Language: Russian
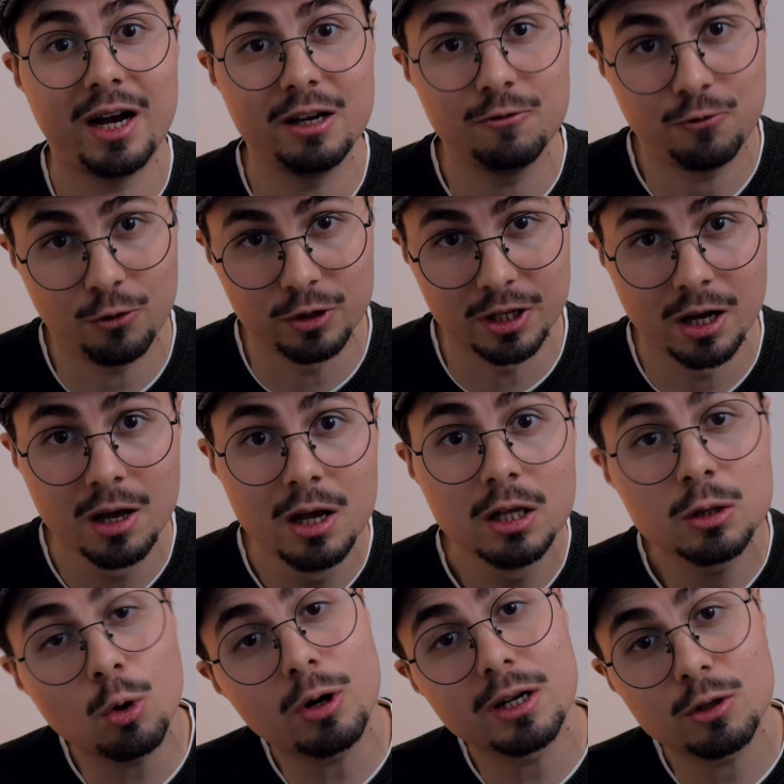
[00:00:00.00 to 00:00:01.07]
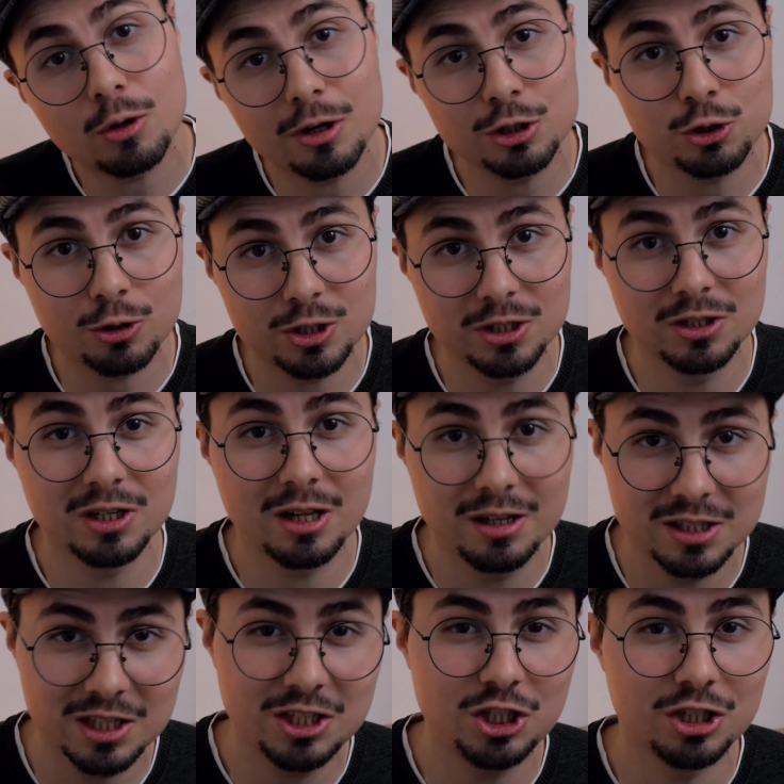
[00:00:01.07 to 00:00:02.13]
iPhone, то, которое создано для
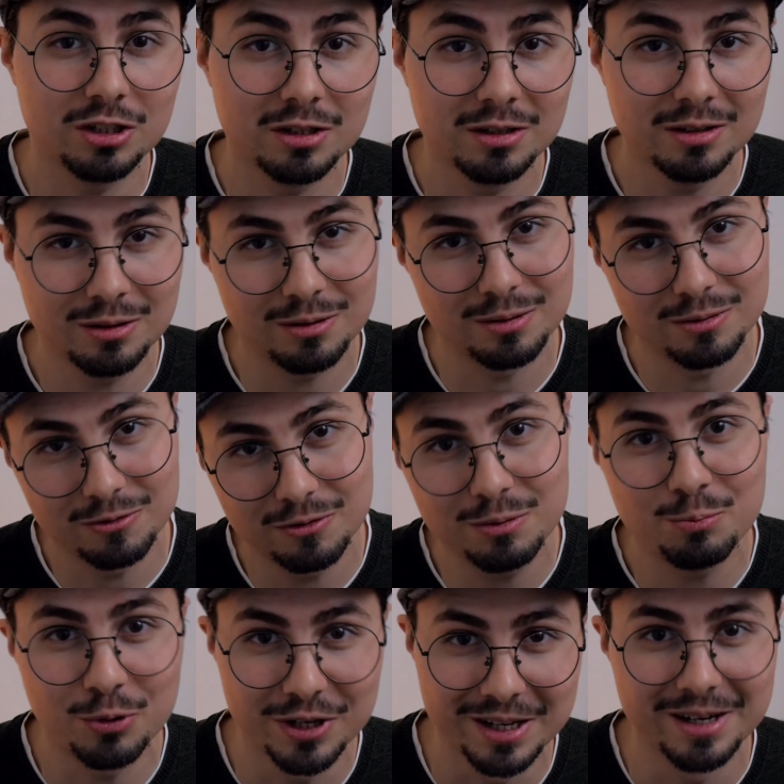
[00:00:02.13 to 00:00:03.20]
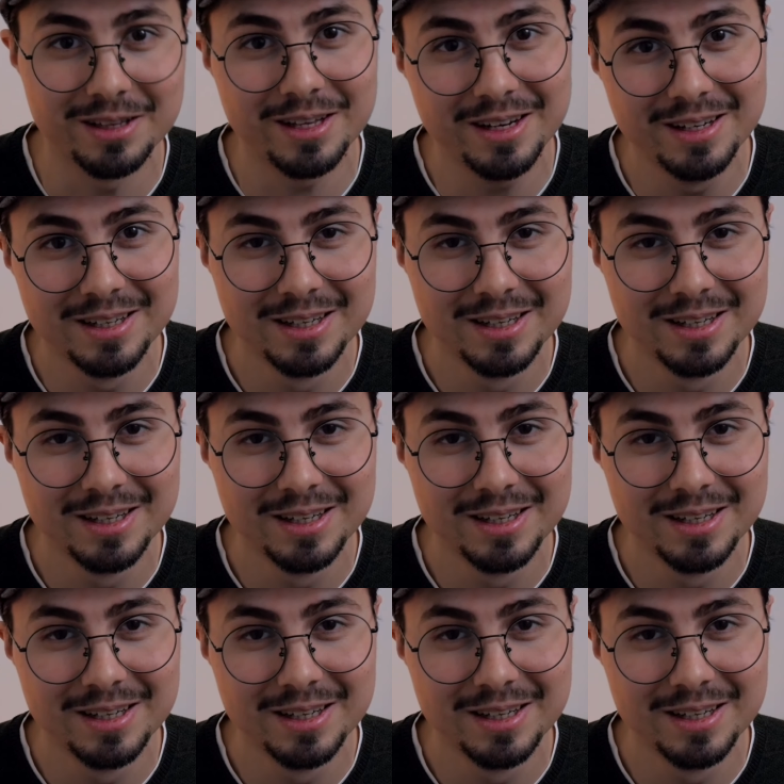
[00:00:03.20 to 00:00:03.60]
защиты. Ну, вы поняли, да?